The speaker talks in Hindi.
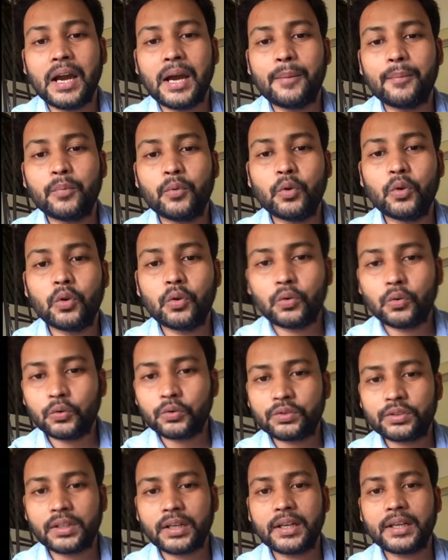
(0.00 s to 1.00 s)
आपको
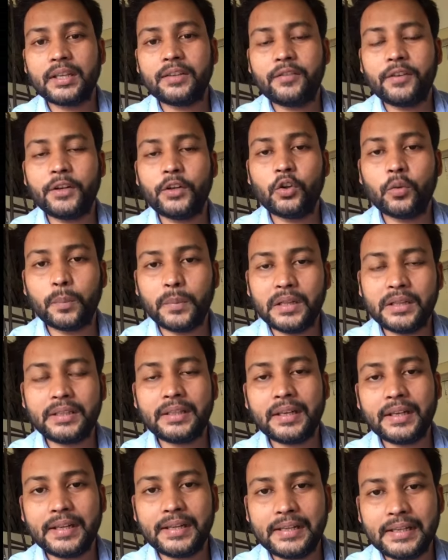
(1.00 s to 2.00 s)
उस तरह की वीडियो
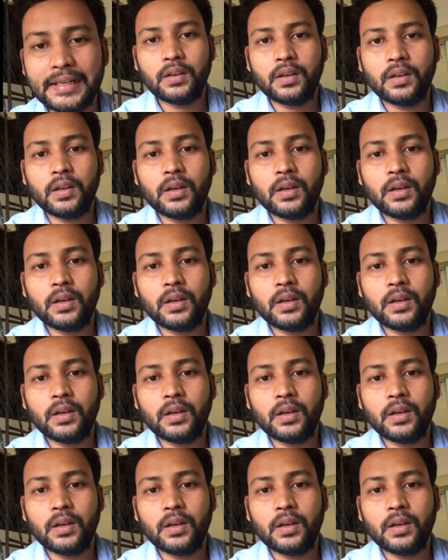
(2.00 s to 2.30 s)
मिलती रहेगी